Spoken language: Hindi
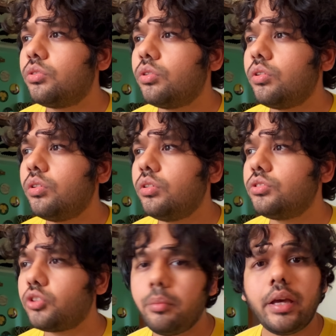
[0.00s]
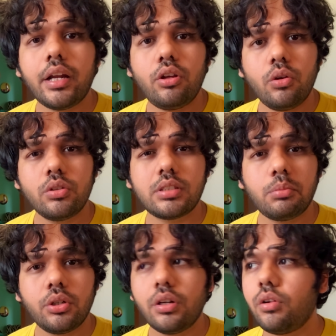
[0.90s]
तो जो भी आ रहे हो लोग
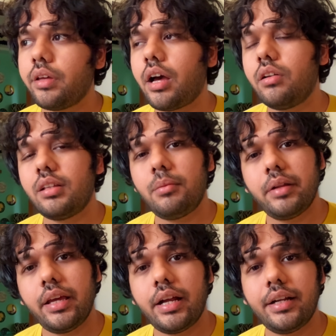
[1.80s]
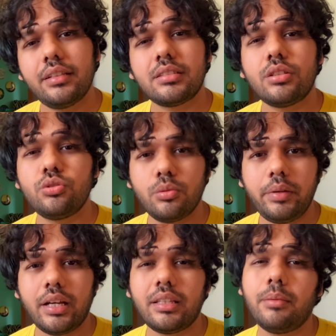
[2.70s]
सपोर्ट करो क्या होता है अब नए आर्टिस्ट जो
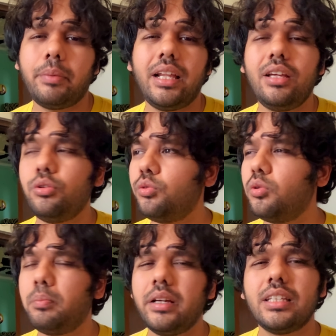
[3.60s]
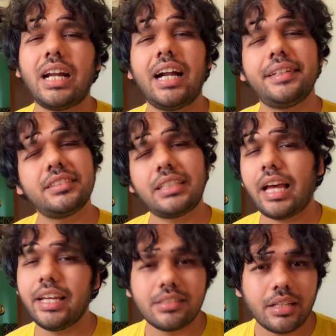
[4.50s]
भी आते हैं पहले यूट्यूब पे इधर आर्टिस्ट है
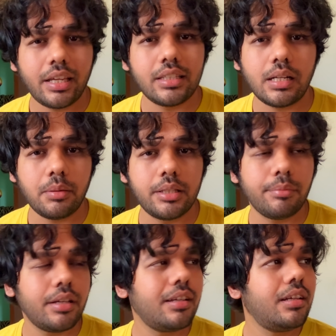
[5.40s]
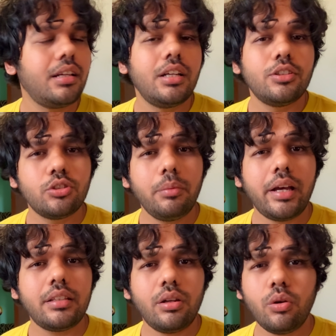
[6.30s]
हैदराबाद में जो भी
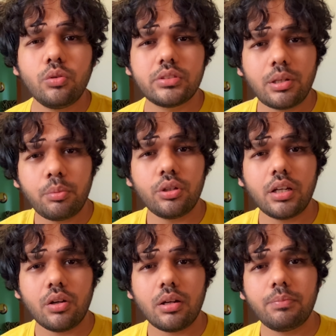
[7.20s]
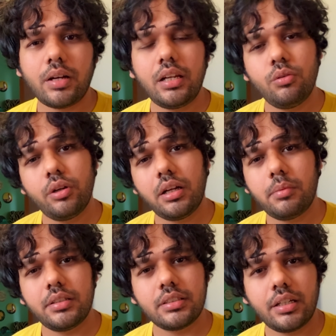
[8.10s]
आते हैं लोग सपोर्ट करो आप खाली वो
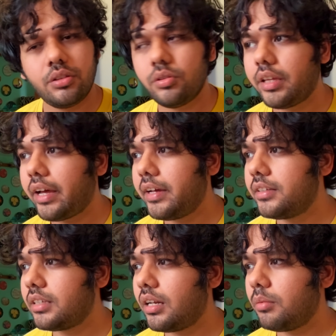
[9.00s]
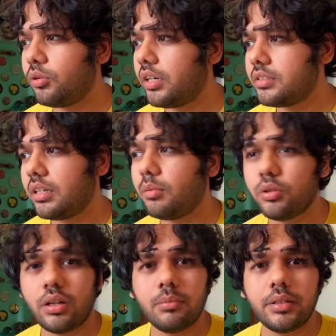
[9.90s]
कमेंट्स करें तो क्या है जैनब होना जैनब
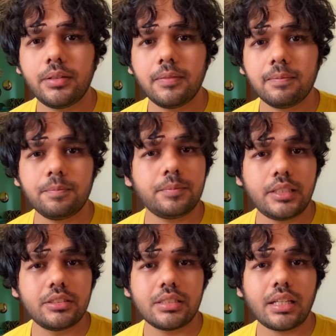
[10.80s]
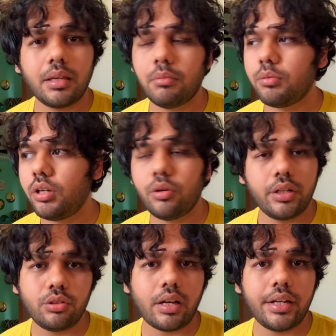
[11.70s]
होना बट जैसा कि मैं बोला
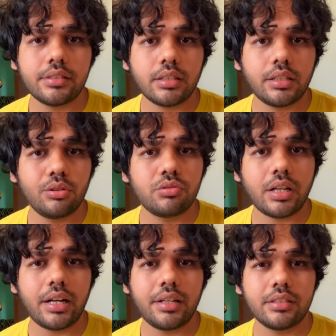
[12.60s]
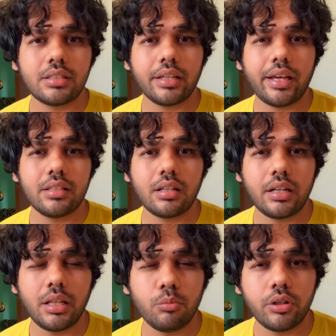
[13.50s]
उन्हें तो आ नहीं सकती दूसरे आर्टिस्ट में क्या ज़रा
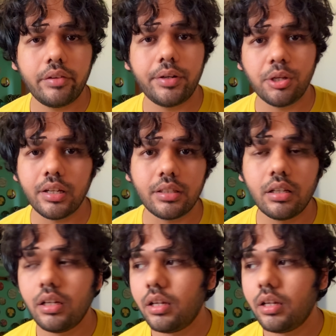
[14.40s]
डिमोटिवेट हो जाते